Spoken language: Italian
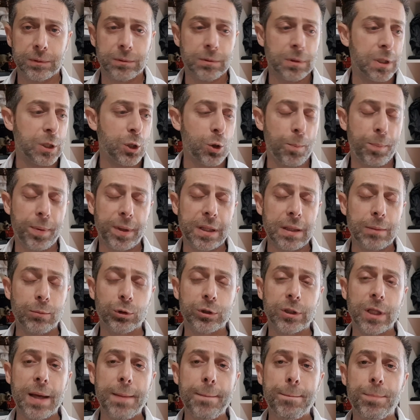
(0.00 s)
eh, non
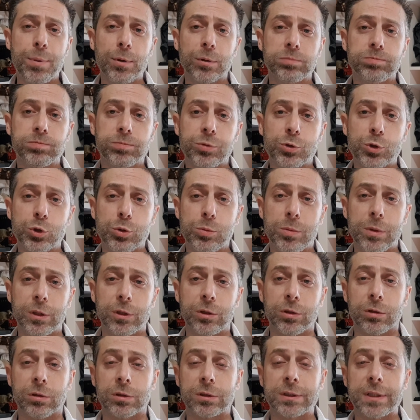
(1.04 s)
perdiamo tempo,
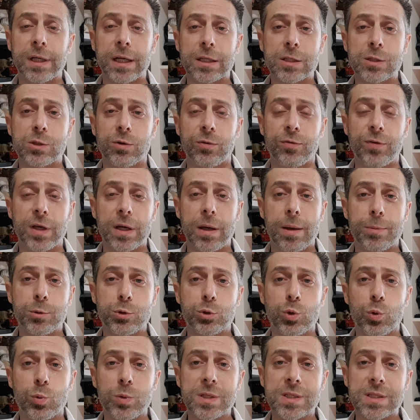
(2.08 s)
subito, terzo film che mi è
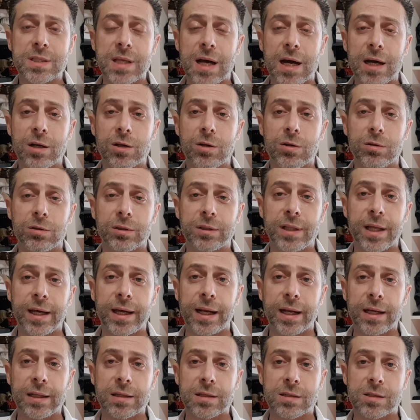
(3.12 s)
piaciuto quest'anno, The
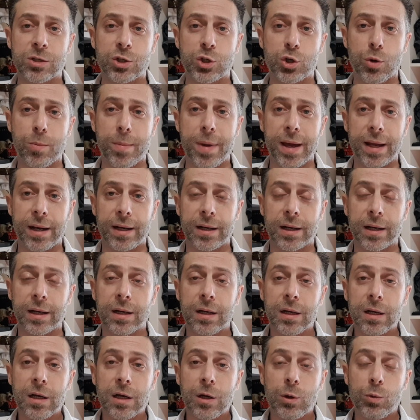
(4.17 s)
Greatest Showman,
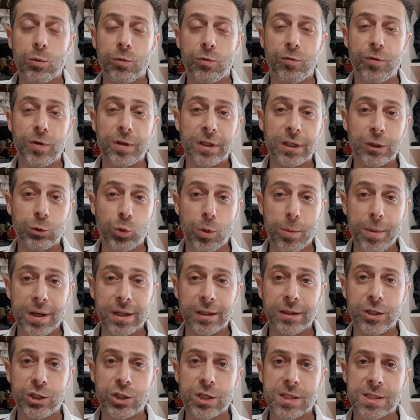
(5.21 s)
un film del
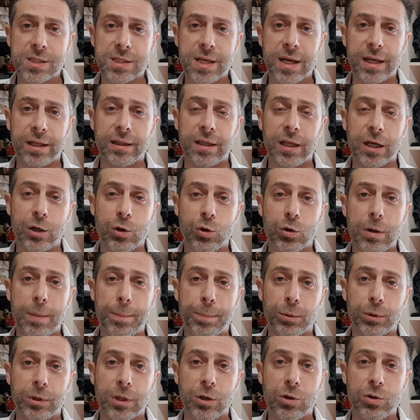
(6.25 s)
2017 con
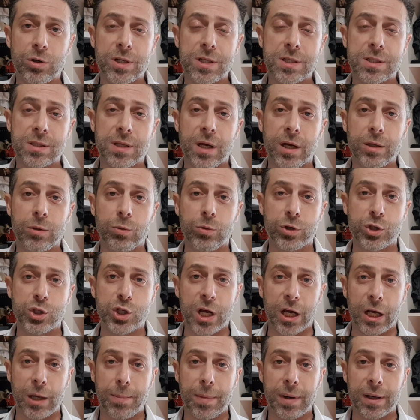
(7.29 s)
protagonista Hugh
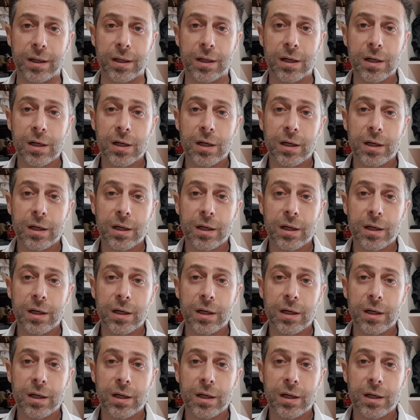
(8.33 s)
Jackman.